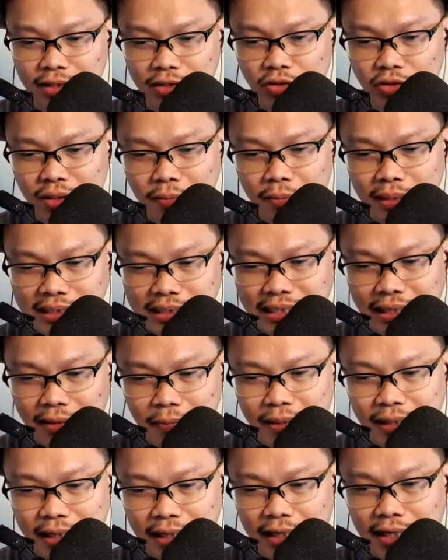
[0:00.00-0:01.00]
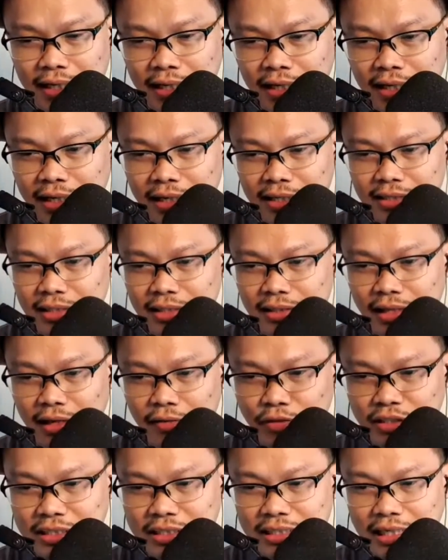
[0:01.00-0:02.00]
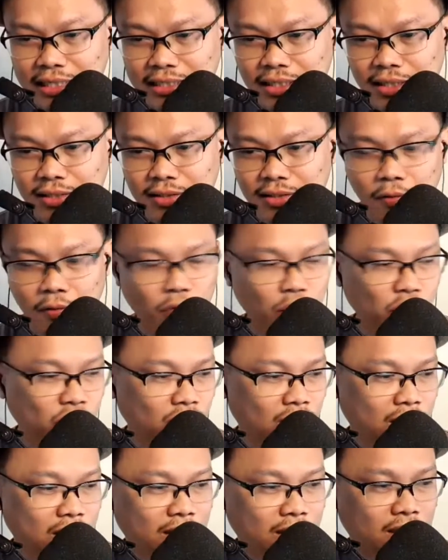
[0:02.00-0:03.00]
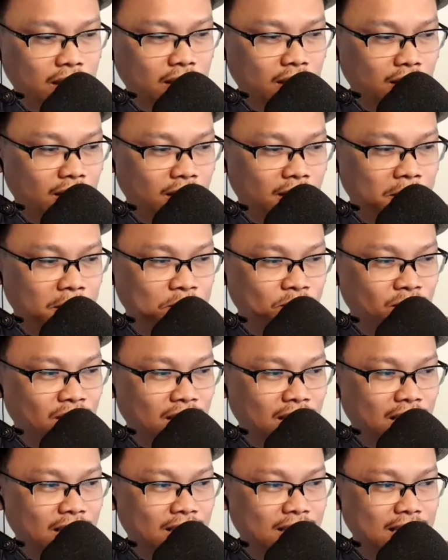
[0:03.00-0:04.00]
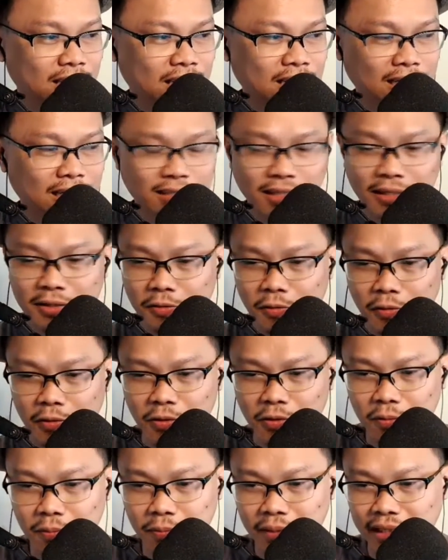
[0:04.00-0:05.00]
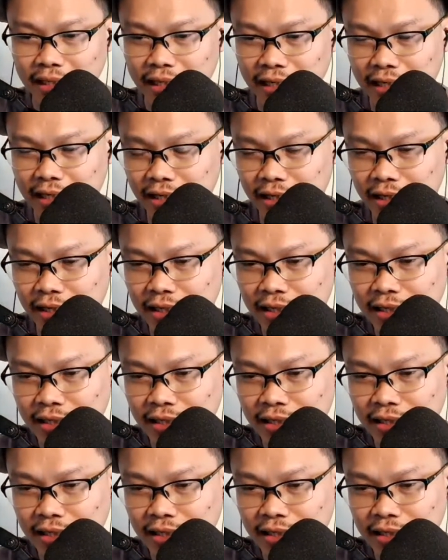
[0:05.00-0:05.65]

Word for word: Dito naman sa kabila, sa Davis at Santa Cruz ay uh, tingnan natin kung anong mangyari.